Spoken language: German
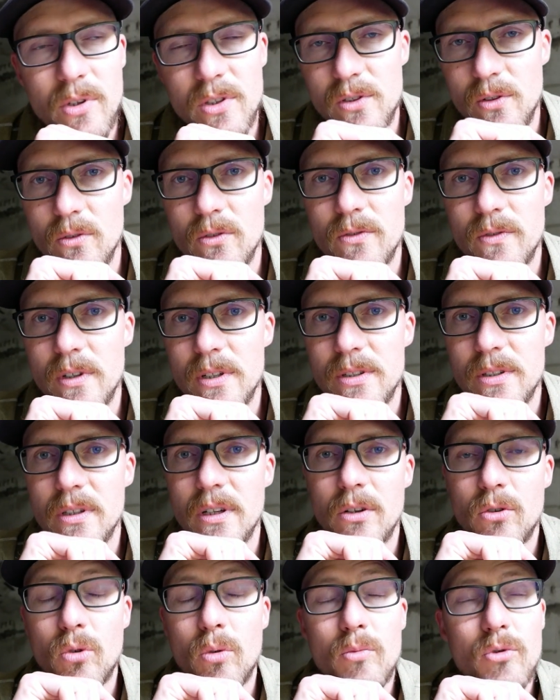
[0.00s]
beziehungsweise ein
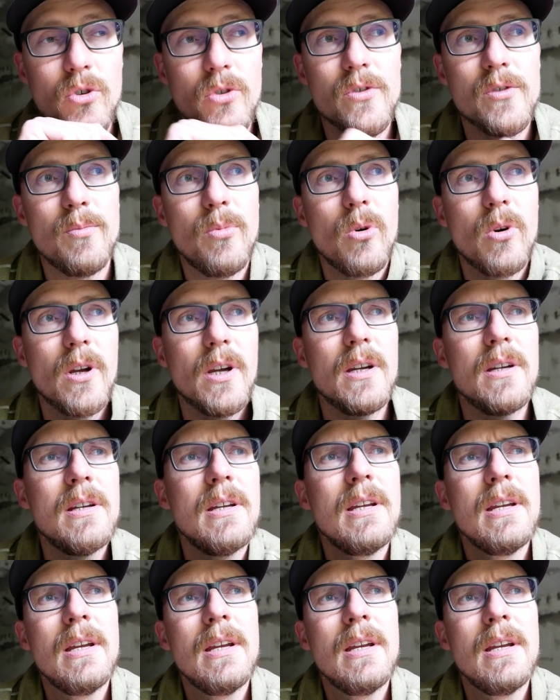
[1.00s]
Atomschutzbunker.